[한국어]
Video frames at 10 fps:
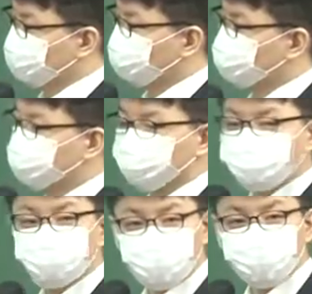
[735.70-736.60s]
요즘 그렇게
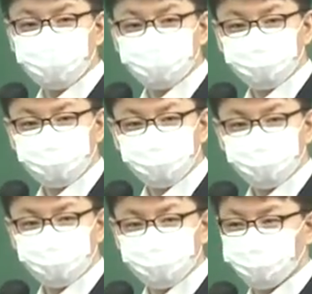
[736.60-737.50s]
실제로 하고 있죠. 그러다
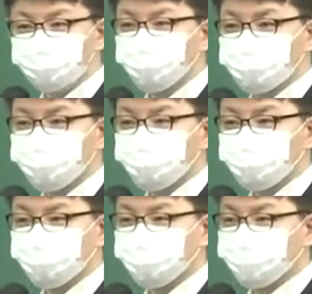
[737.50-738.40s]
보니까 이런 문제가
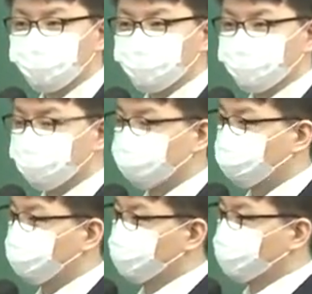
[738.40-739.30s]
있으니까. 그래서